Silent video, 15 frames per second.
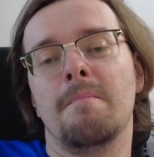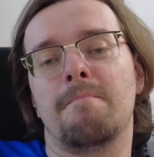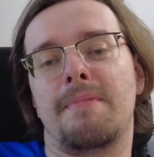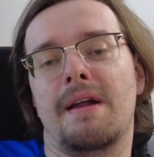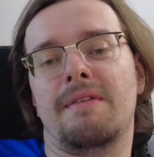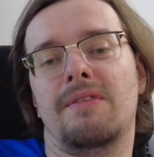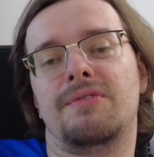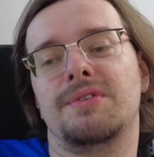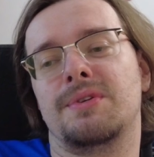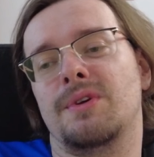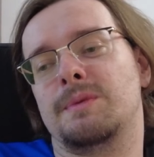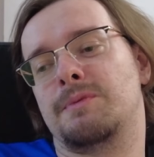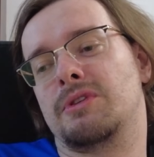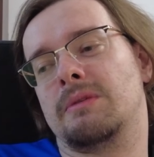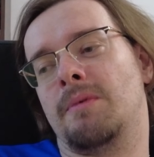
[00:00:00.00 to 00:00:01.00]
Prawie wszystko
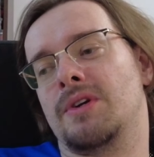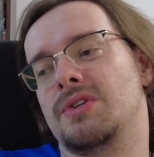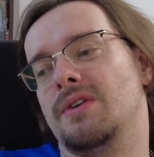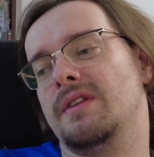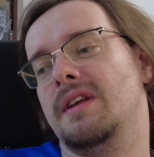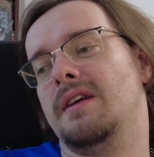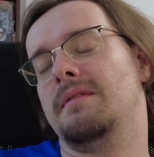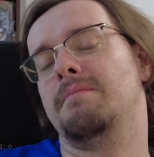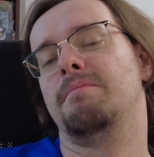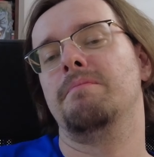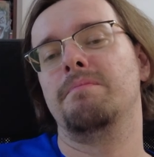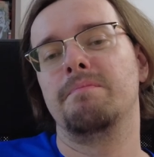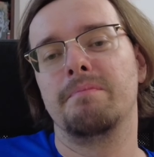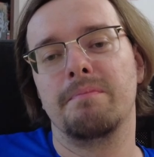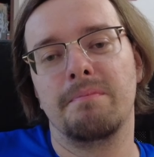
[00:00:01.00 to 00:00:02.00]
jest przetłumaczone
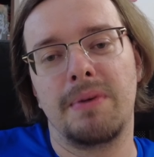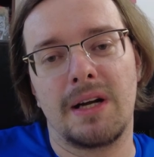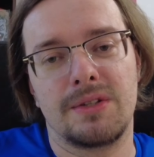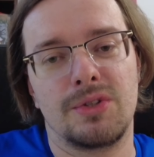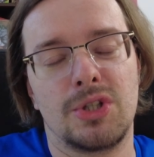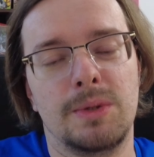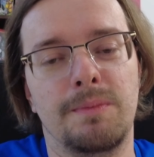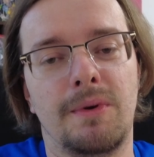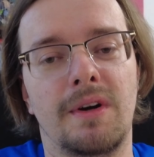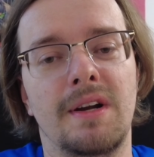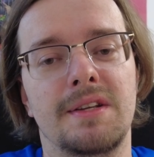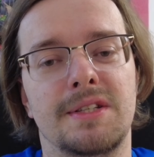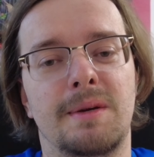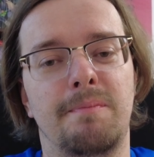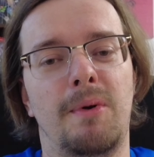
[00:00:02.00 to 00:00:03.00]
bardzo szybko na
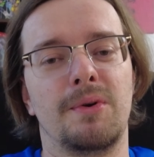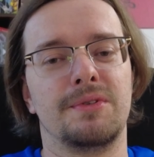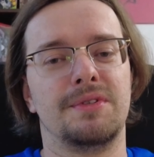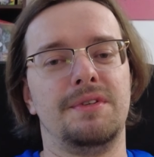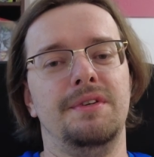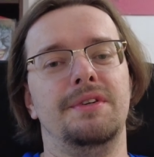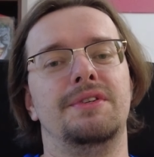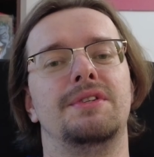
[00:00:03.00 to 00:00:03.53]
język polski,